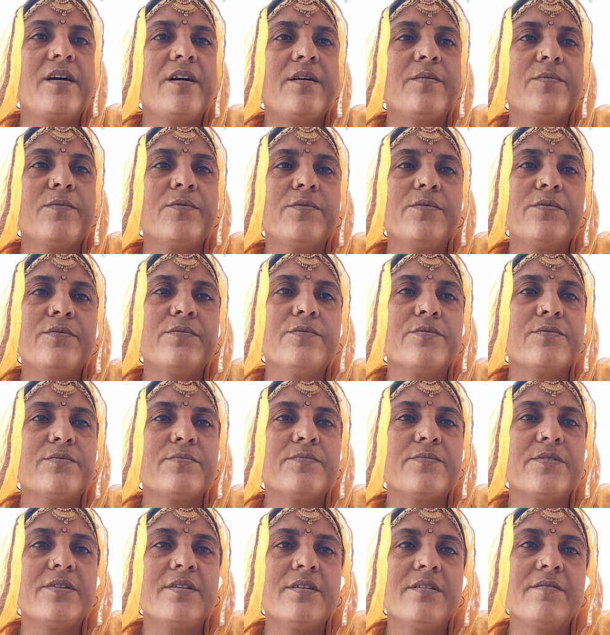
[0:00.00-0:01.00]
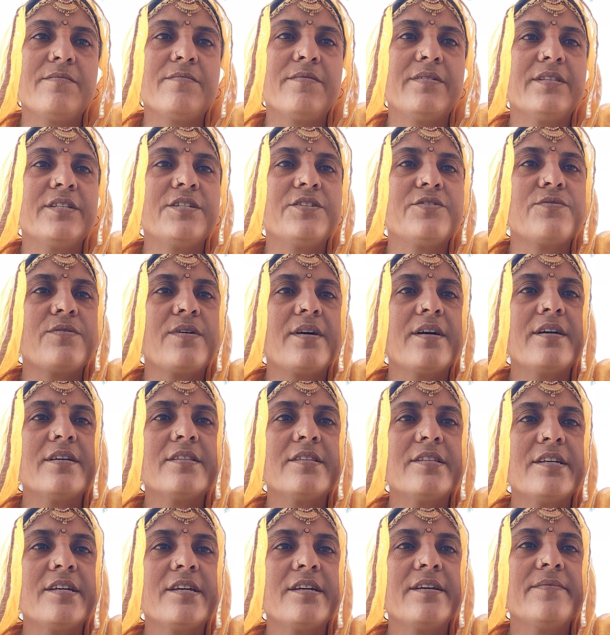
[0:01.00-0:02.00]
आपको यूट्यूब चैनल में
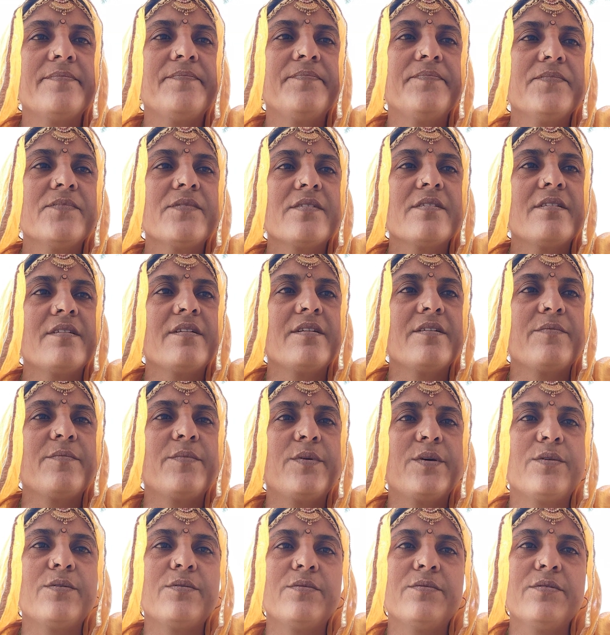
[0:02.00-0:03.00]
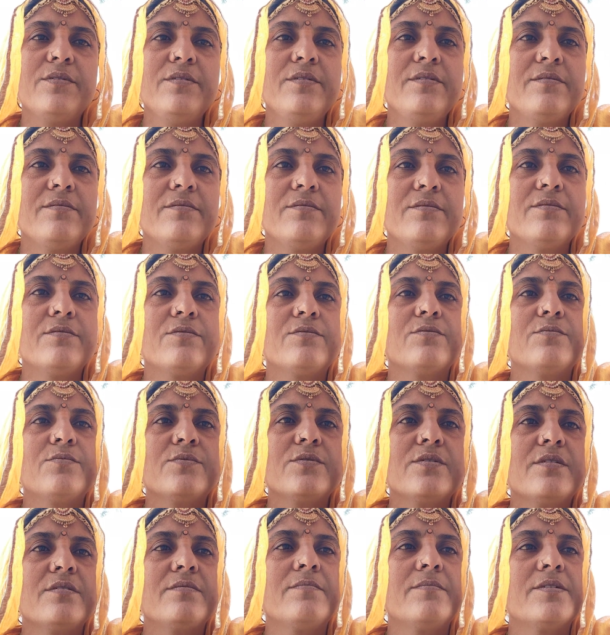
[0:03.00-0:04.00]
स्वागत है और मेरे यूट्यूब
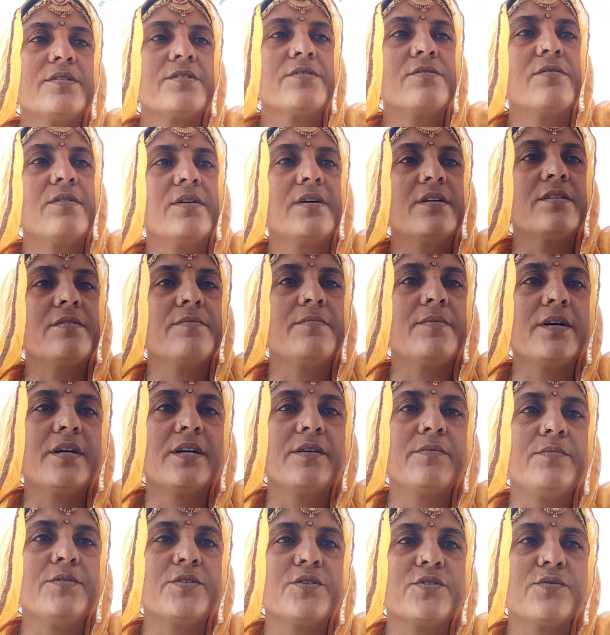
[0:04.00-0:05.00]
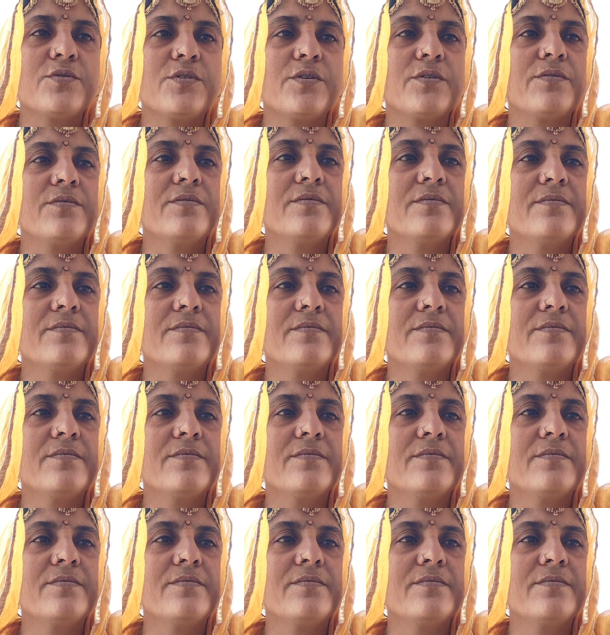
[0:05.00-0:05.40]
चैनल में स्वागत है मांगी बिश्नोई